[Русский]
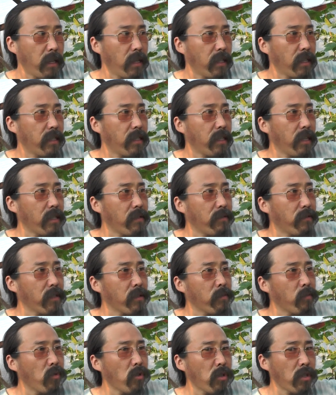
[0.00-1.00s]
Здесь,
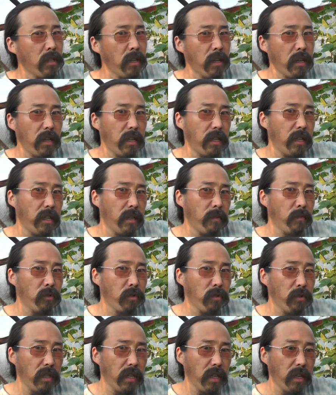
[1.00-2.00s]
возможно, для
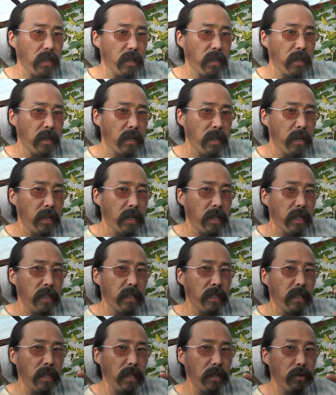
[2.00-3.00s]
многих
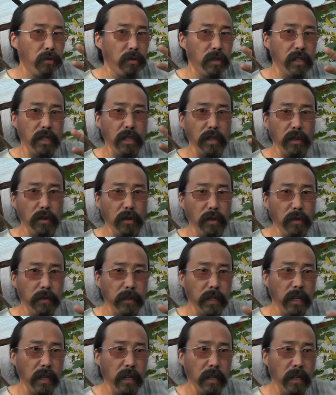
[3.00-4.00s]
нету
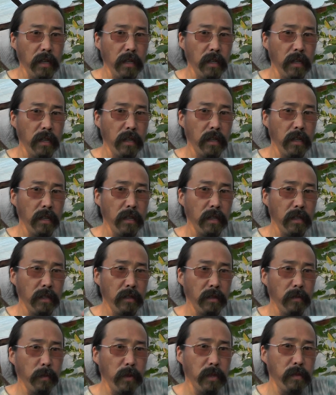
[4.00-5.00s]
стыковки.
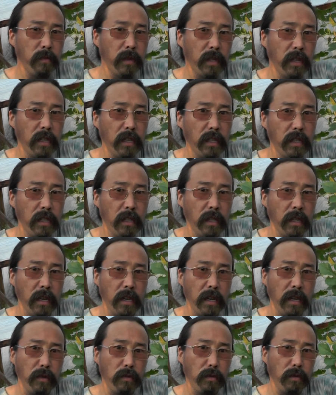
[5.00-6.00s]
Но посмотрите
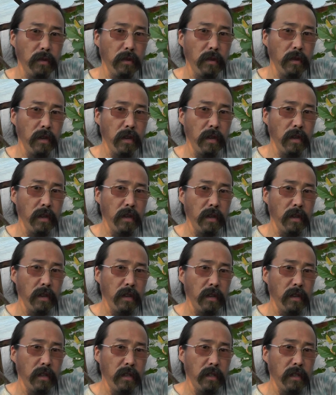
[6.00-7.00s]
на эту,
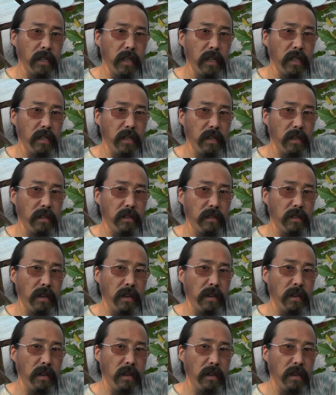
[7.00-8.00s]
на эти
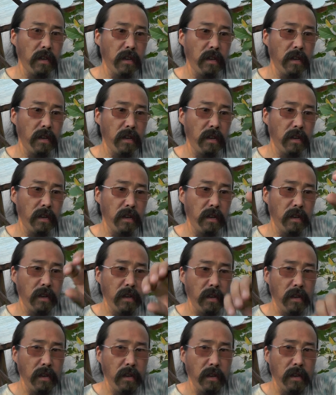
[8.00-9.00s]
растения.
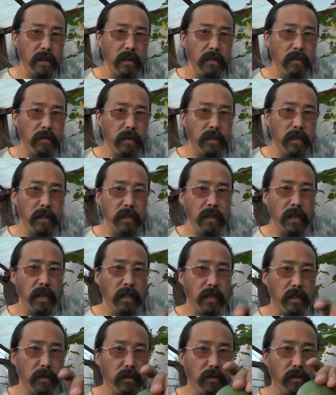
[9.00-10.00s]
Вот на
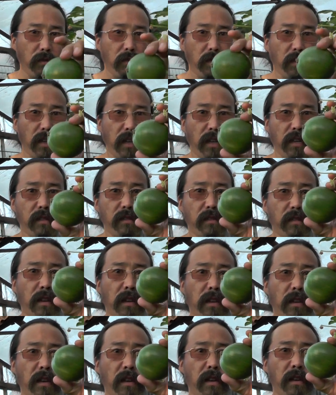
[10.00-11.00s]
эти круглые
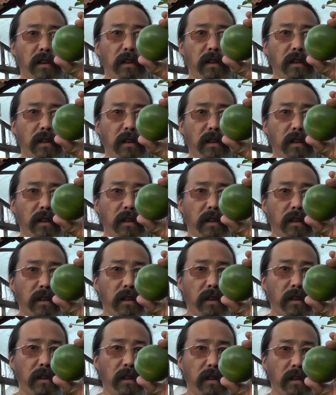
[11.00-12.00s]
растения.
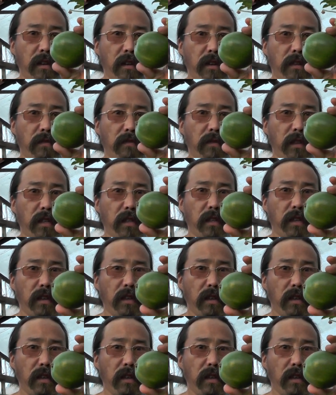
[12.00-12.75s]
Видите?